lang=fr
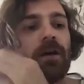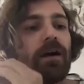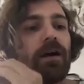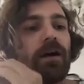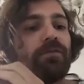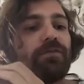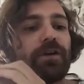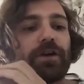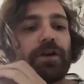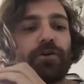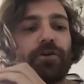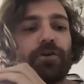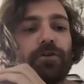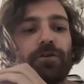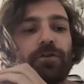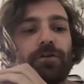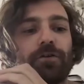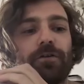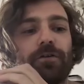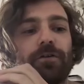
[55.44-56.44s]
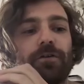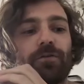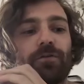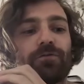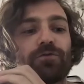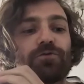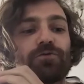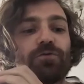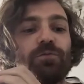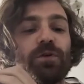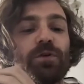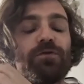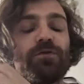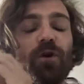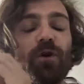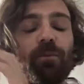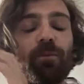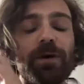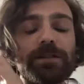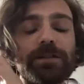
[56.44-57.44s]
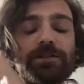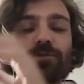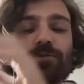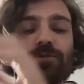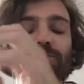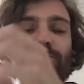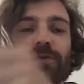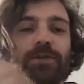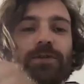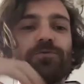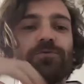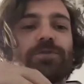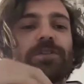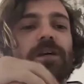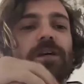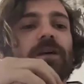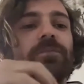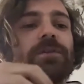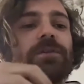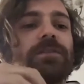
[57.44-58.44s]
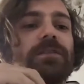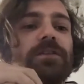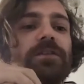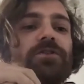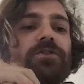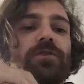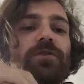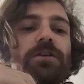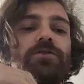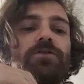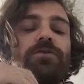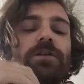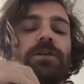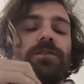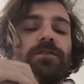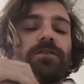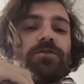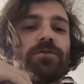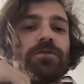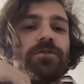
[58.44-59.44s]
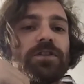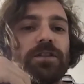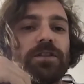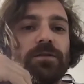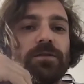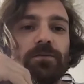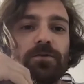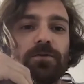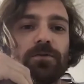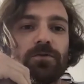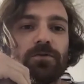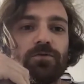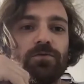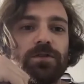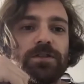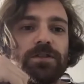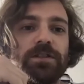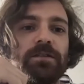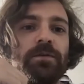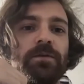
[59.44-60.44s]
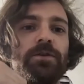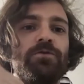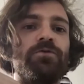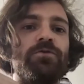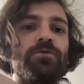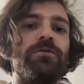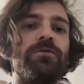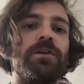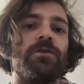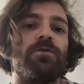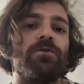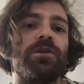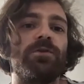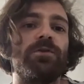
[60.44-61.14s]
avec, euh, en fonction de mes formations et tout ça. Mais c'est vrai que je suis, je suis assez sensible tout le cinéma du nouvel